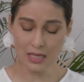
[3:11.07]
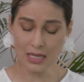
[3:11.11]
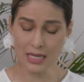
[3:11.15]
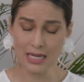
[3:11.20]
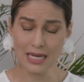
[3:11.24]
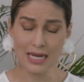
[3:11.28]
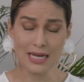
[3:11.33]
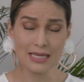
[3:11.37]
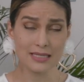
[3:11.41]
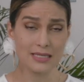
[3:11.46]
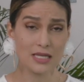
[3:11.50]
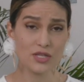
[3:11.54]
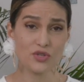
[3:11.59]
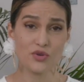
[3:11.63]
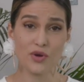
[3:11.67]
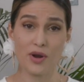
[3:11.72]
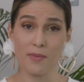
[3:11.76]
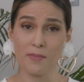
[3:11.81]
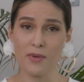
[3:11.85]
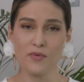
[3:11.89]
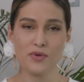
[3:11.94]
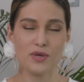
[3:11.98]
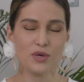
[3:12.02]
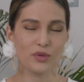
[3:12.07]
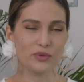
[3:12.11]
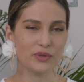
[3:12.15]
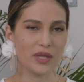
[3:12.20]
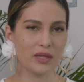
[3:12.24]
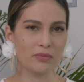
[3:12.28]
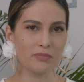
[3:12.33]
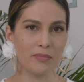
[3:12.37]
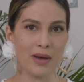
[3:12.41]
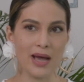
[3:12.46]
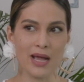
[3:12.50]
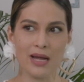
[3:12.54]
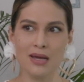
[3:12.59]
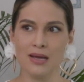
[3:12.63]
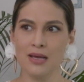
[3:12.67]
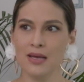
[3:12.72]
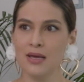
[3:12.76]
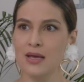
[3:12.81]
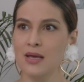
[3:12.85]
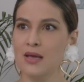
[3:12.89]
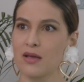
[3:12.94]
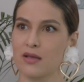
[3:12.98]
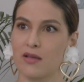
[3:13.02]
Y la señora me vio tan mal
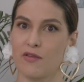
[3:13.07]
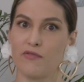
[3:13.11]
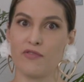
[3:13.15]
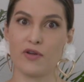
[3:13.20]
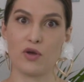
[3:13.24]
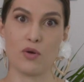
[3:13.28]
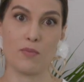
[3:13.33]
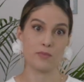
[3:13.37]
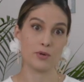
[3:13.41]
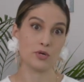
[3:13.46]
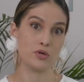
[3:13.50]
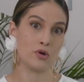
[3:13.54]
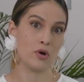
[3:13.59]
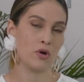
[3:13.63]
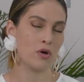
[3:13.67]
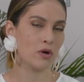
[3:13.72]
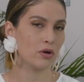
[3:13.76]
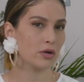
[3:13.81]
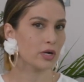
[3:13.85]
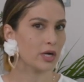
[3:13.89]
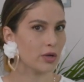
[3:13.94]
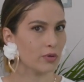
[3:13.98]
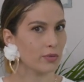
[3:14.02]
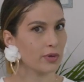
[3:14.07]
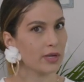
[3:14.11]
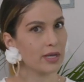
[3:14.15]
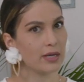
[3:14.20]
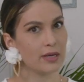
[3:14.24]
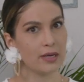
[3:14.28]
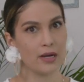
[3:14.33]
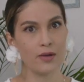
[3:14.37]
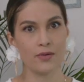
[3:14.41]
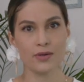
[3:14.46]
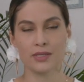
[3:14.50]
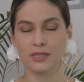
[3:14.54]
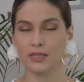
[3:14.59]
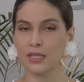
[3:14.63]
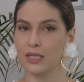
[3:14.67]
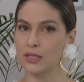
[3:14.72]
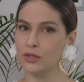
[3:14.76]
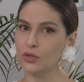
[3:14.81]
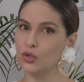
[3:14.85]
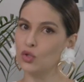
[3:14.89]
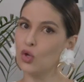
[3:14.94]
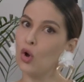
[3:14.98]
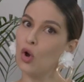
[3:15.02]
que fue como, no, creo que la
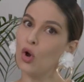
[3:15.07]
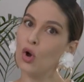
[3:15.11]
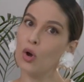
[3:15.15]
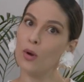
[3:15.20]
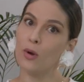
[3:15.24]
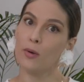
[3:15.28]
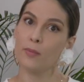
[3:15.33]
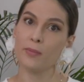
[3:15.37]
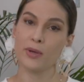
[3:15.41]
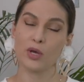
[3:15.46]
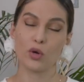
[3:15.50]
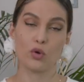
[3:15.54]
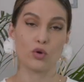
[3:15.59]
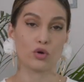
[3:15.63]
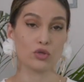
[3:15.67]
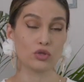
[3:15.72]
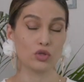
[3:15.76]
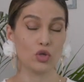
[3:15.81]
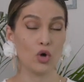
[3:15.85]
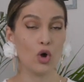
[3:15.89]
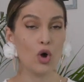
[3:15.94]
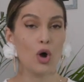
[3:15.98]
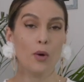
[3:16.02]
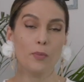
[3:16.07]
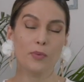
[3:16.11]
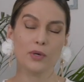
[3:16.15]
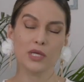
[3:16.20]
verdad no, mejor no,